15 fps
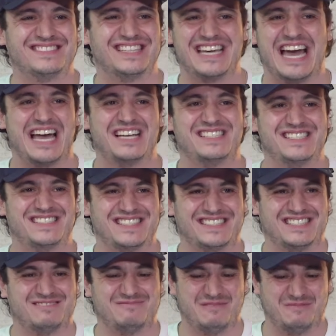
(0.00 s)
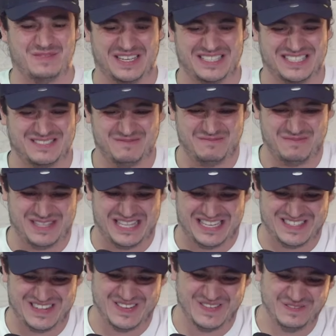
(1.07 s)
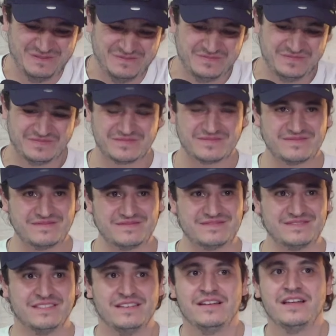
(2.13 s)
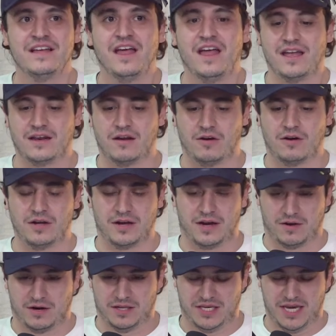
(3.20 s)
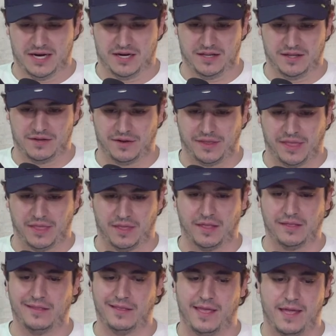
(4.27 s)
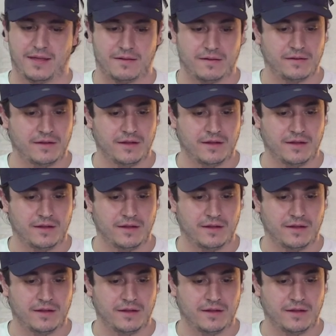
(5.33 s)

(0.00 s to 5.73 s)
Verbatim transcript: Y ya, ese es. Después llegó Jerry y dijo, Arctic Fox. Y luego llegó Jerry y dijo, ¿quién?